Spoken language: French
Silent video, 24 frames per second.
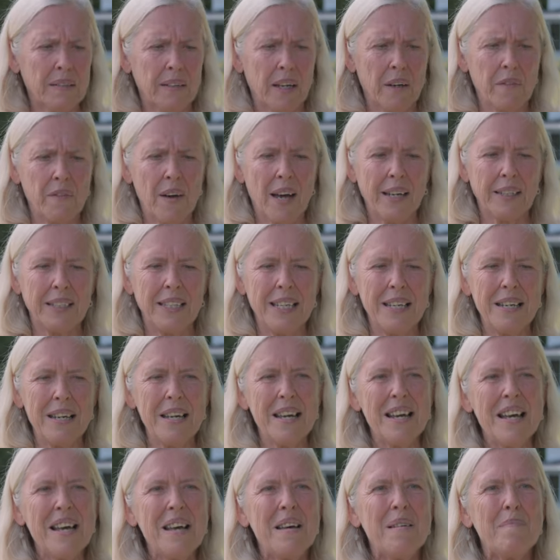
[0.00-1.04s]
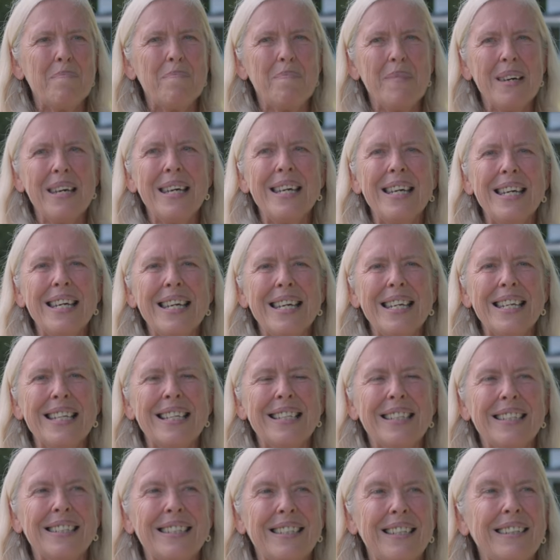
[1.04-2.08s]
très variés, mais
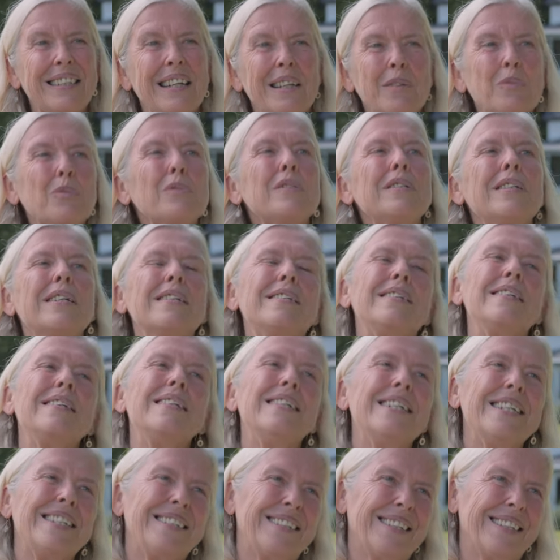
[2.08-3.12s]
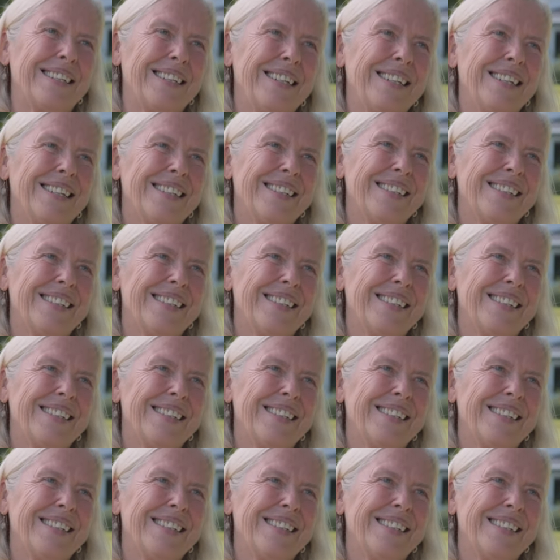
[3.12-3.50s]
c'était tous des illettrés.